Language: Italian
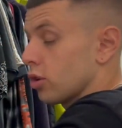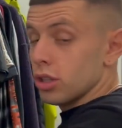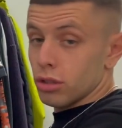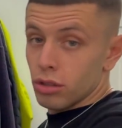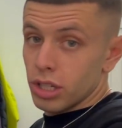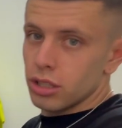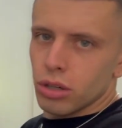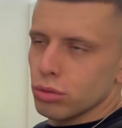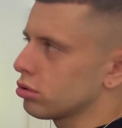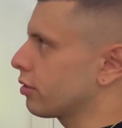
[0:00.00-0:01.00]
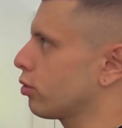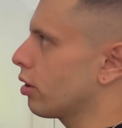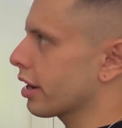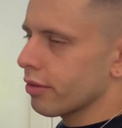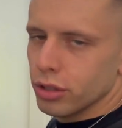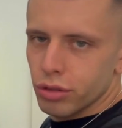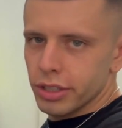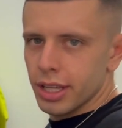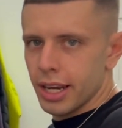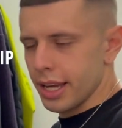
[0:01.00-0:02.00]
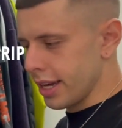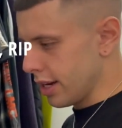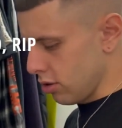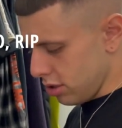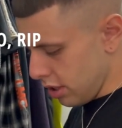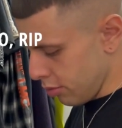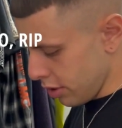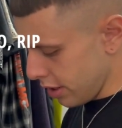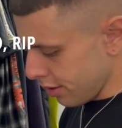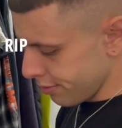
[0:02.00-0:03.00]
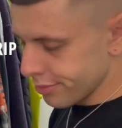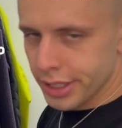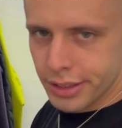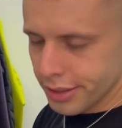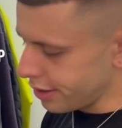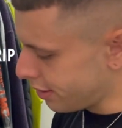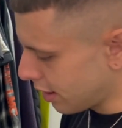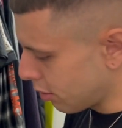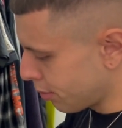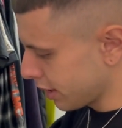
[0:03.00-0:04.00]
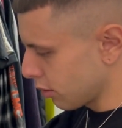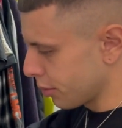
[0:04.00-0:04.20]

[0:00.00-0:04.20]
Ho detto non le tiro tutte fuori, le faccio vedere così e poi eh, niente, iniziamo, partiamo